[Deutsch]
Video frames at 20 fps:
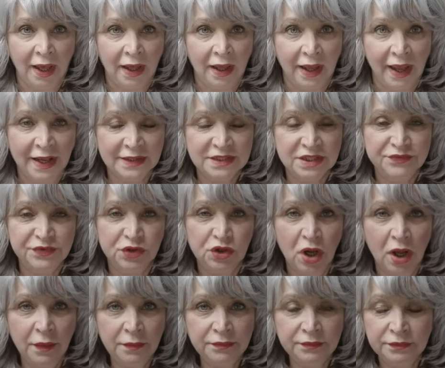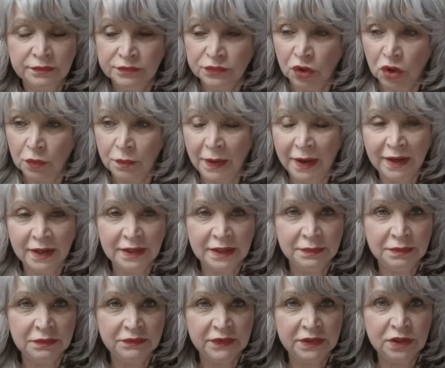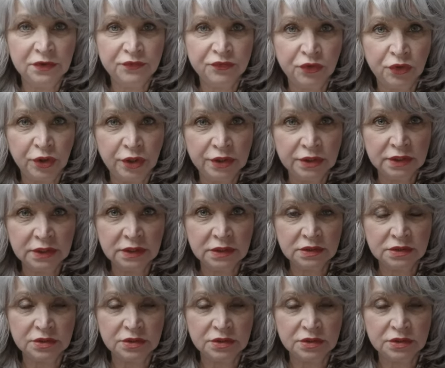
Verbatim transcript: Herzlich willkommen nochmal, liebe Videofreunde,